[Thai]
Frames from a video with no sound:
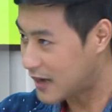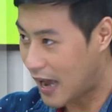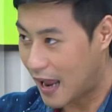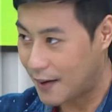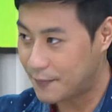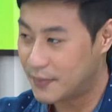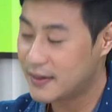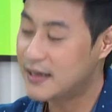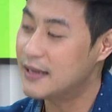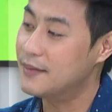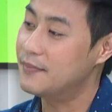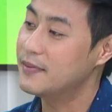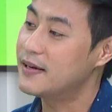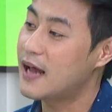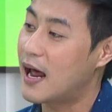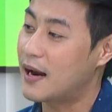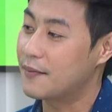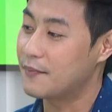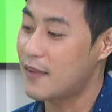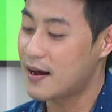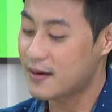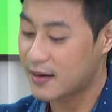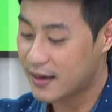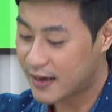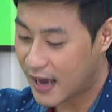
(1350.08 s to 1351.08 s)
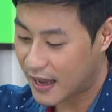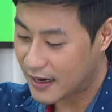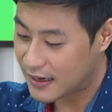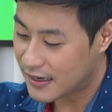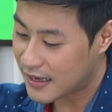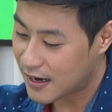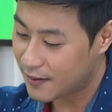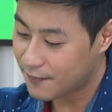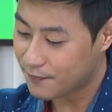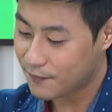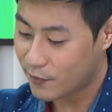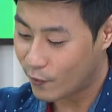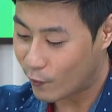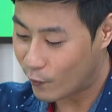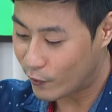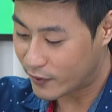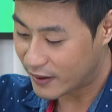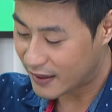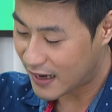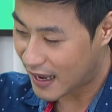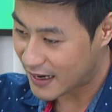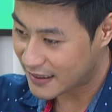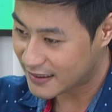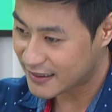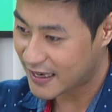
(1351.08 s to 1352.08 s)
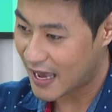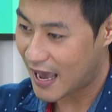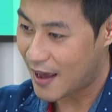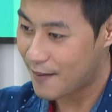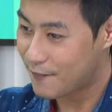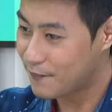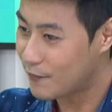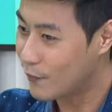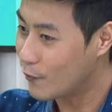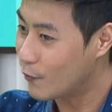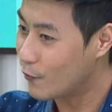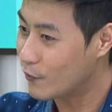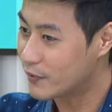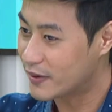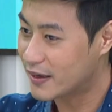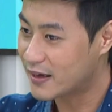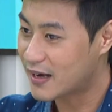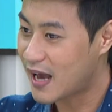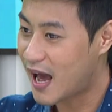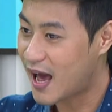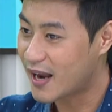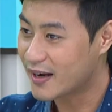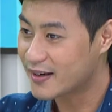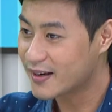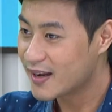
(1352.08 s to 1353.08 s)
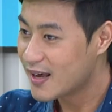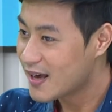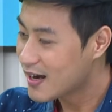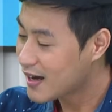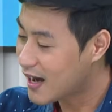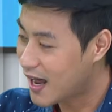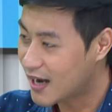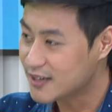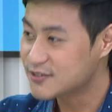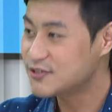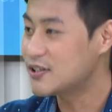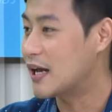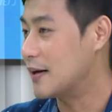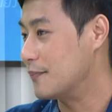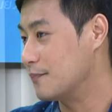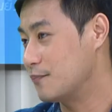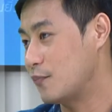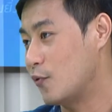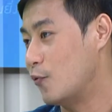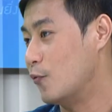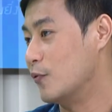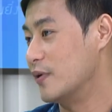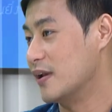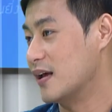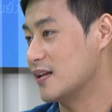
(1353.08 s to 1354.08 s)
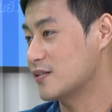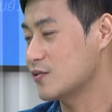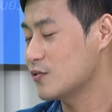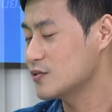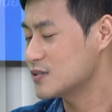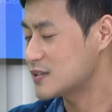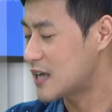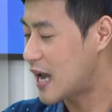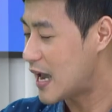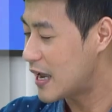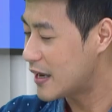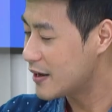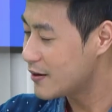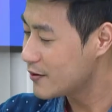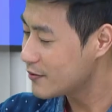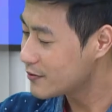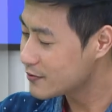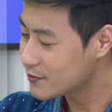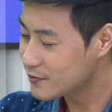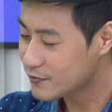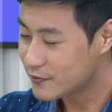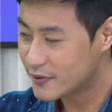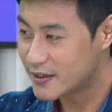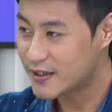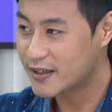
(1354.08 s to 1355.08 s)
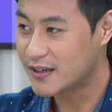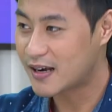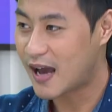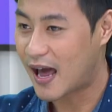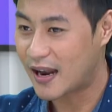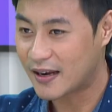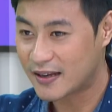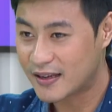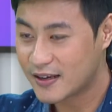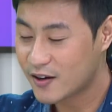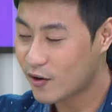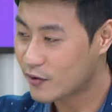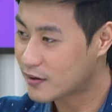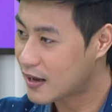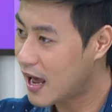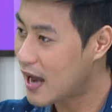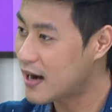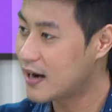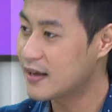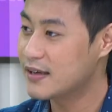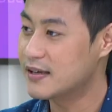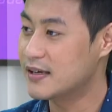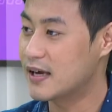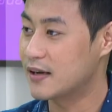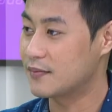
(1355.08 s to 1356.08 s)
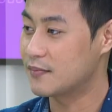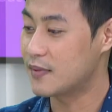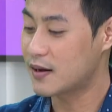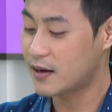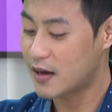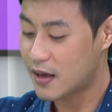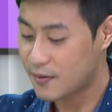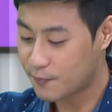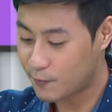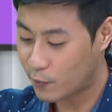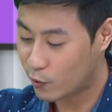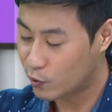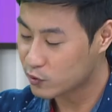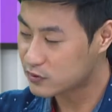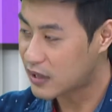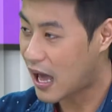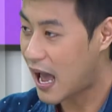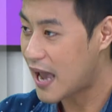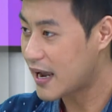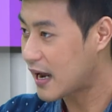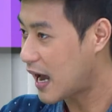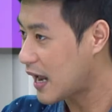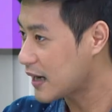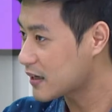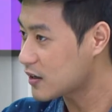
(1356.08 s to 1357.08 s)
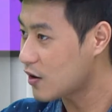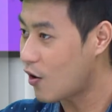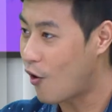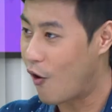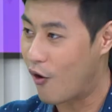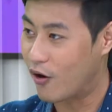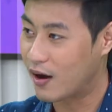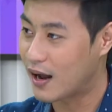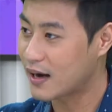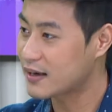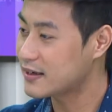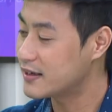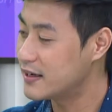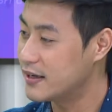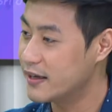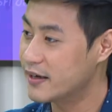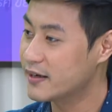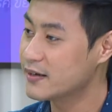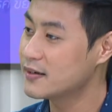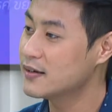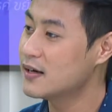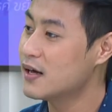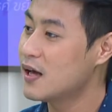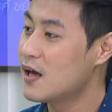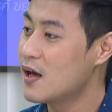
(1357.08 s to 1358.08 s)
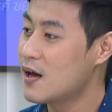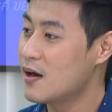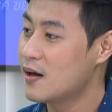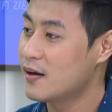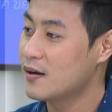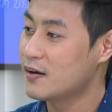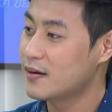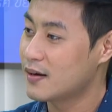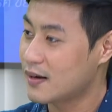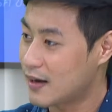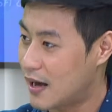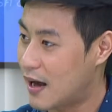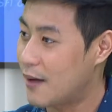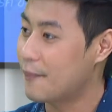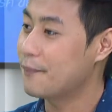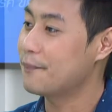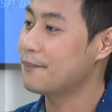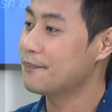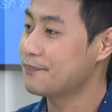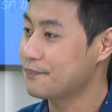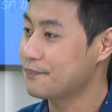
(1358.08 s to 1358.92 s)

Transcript: การพิถีพิถันมากในการเลี้ยงปูในการแกะปูในการคัดสรรปูเนี่ยต้องใช้วิธีการที่ค่อนข้างละเอียดมากปูตายคัดออกคัดทิ้งครับ